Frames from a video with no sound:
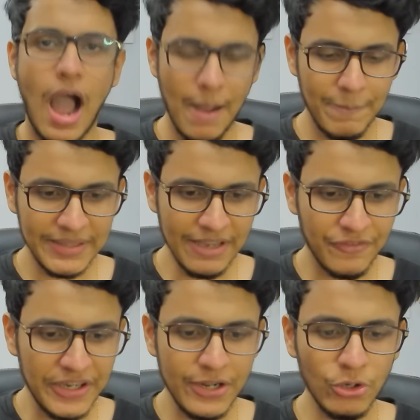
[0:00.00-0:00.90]
अब पता है
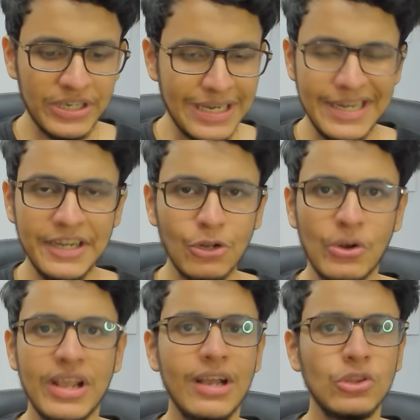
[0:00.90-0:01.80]
वीडियो डिलीट
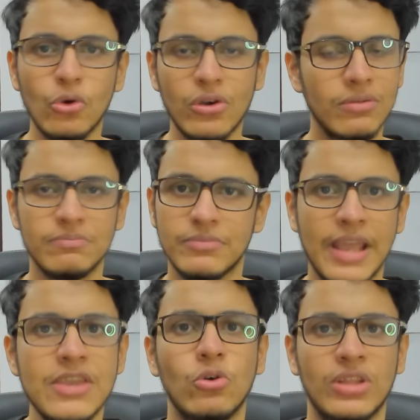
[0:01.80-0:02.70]
होने का दुख
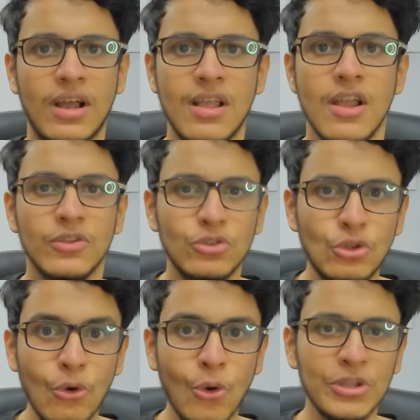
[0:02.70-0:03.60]
नहीं होता
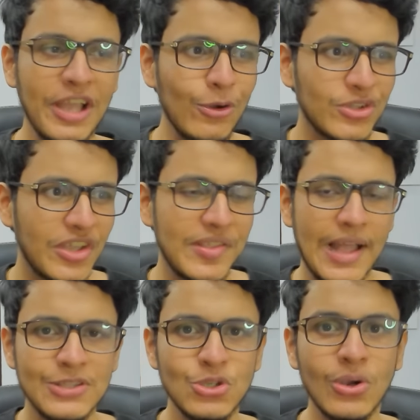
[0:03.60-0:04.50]
दुख होता है उसके
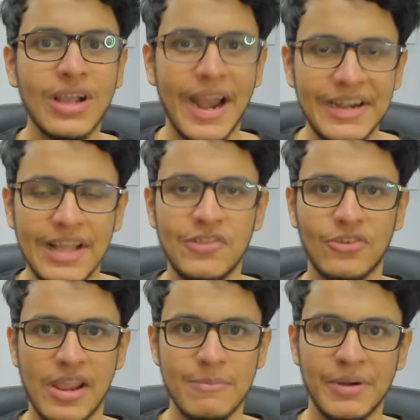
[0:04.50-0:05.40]
साथ जो गाइडलाइन
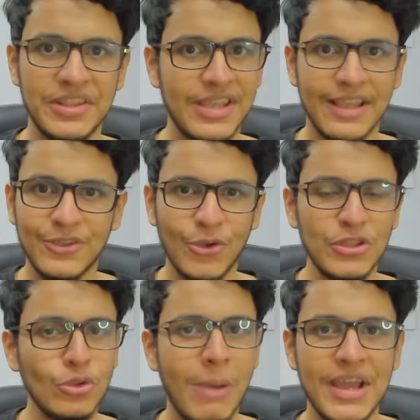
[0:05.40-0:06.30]
स्ट्राइक पड़ती है
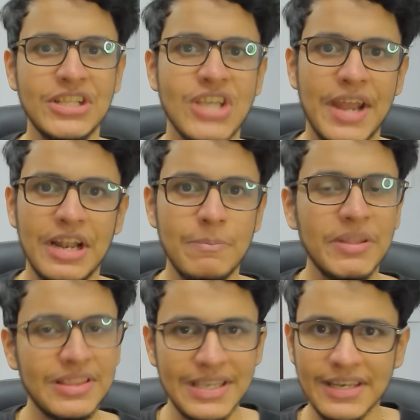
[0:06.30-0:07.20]
क्योंकि तुम्हारे चैनल
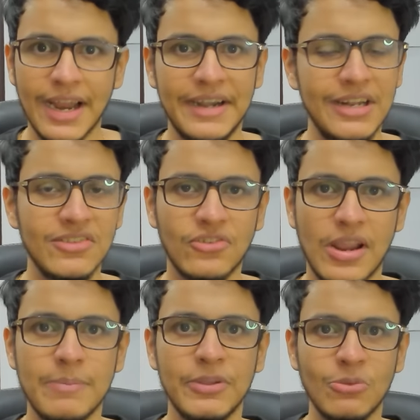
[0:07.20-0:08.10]
पे तीन गाइडलाइन
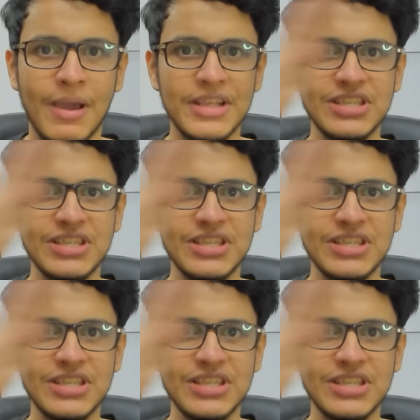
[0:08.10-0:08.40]
स्ट्राइक पे तुम्हारा